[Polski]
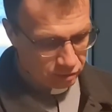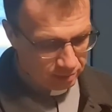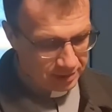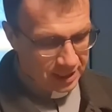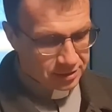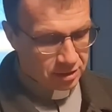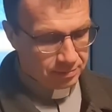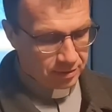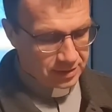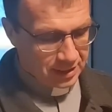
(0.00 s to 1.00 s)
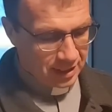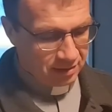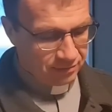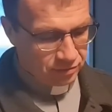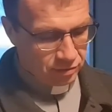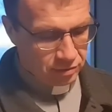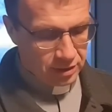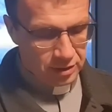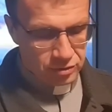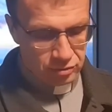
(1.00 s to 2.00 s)
kobieta cierpiąca na krwotok
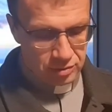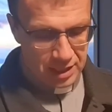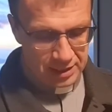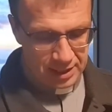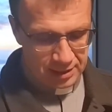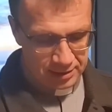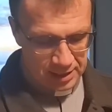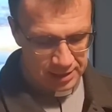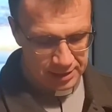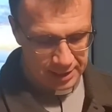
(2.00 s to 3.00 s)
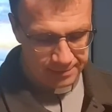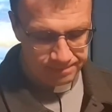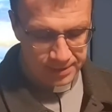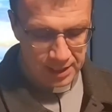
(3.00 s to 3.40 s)
i córka Jaira.